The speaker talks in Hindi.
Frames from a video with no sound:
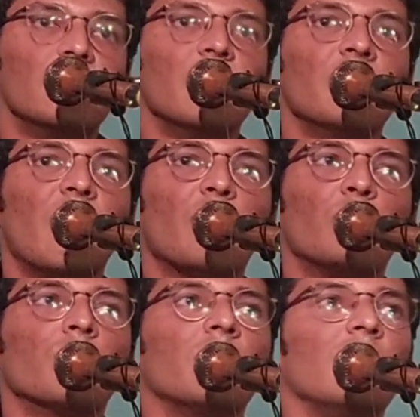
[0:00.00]

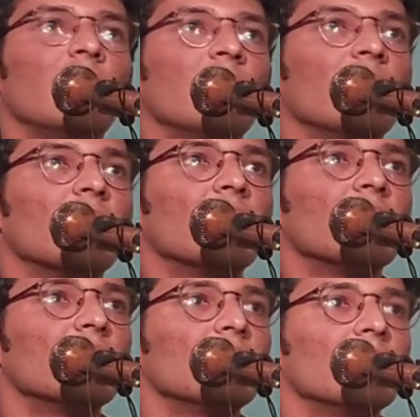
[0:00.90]
दीवारों की
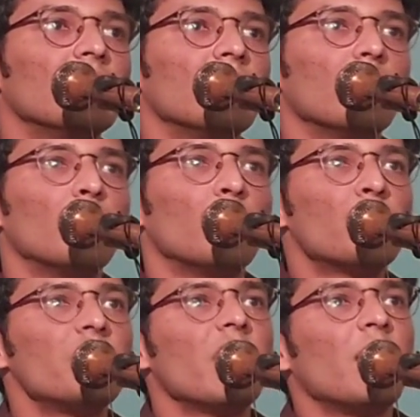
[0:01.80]

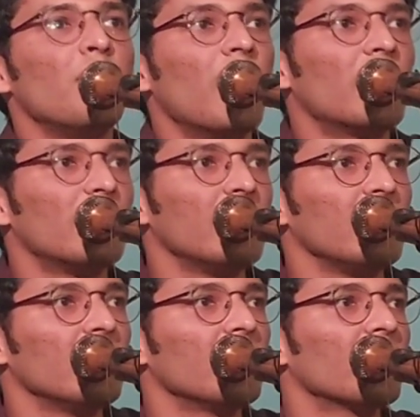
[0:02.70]
खुशियाँ बांट
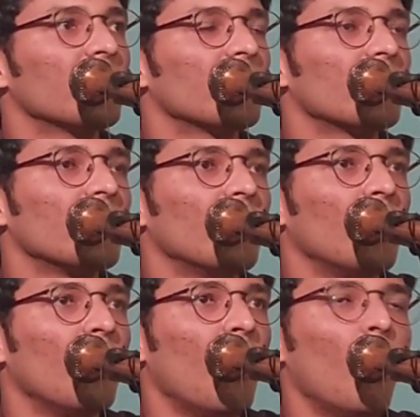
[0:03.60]
लीं
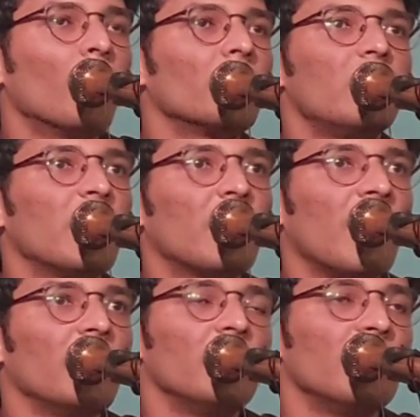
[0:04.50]
और
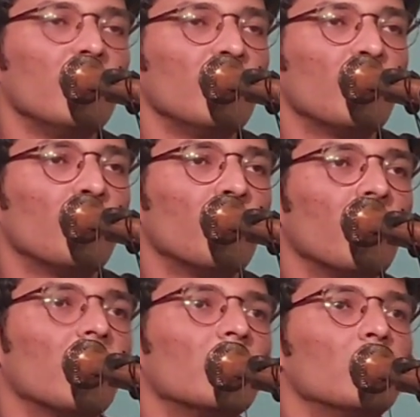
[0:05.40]
देखा ही नहीं
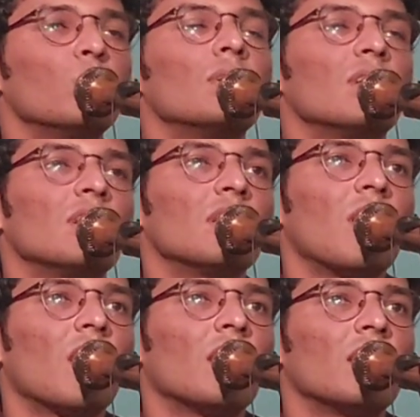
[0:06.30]
कोने का दुख
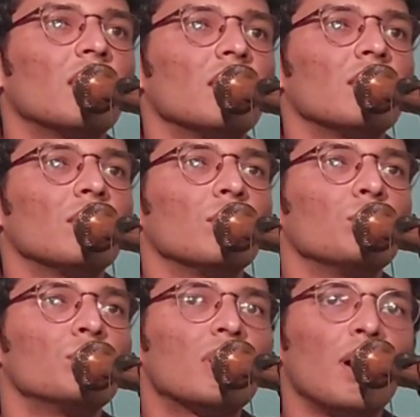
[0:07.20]

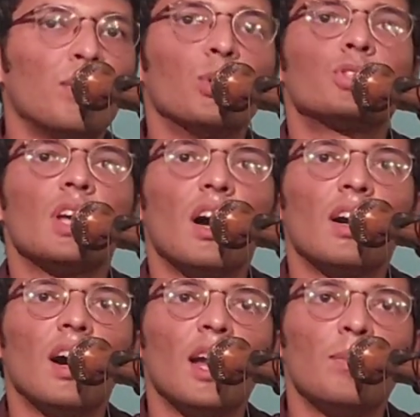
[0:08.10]
उसका
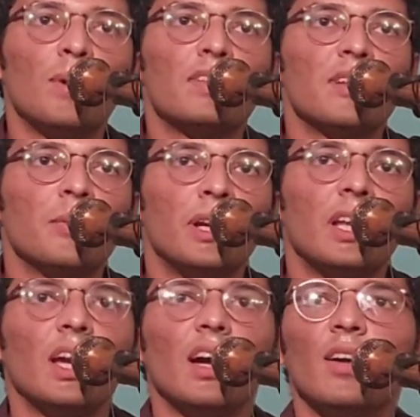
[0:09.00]
बोसा गाल पर से
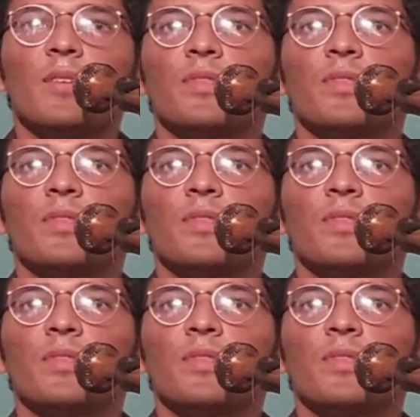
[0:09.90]
मिट गया